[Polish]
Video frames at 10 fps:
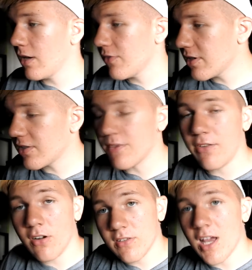No jak widzicie,
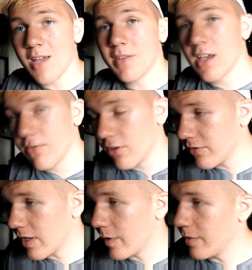wyglądałem tak jak
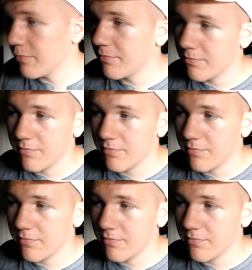wyglądałem.